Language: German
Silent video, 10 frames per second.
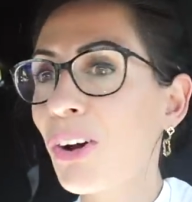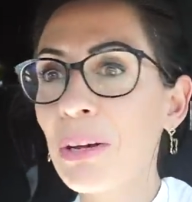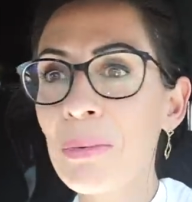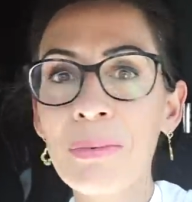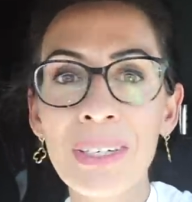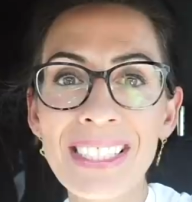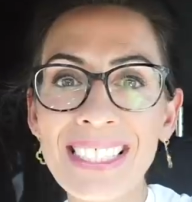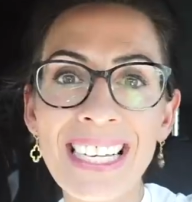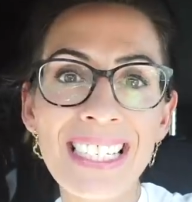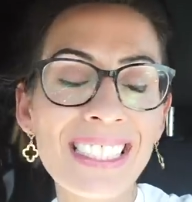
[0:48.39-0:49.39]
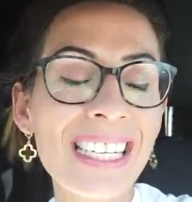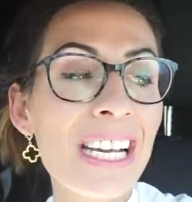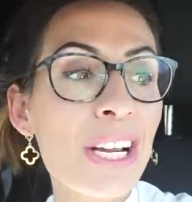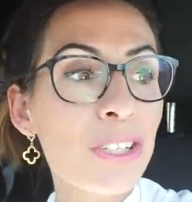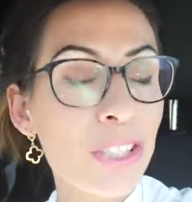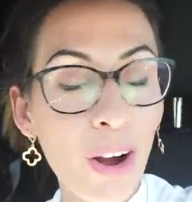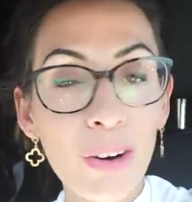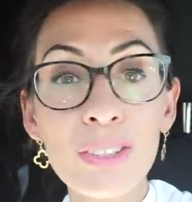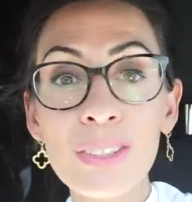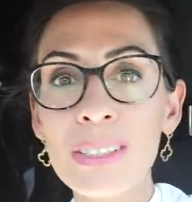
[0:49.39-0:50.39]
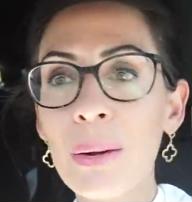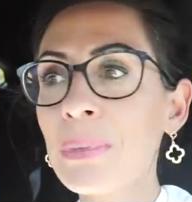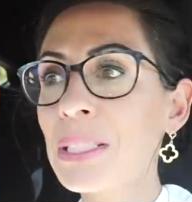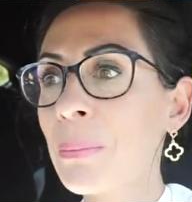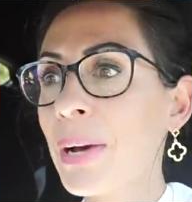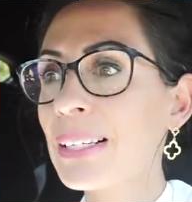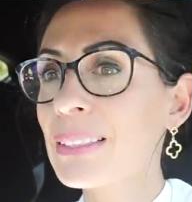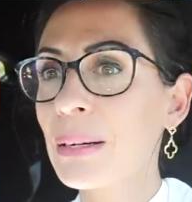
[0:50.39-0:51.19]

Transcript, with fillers: immer man das nennt, schauen zusammen mit dem Max.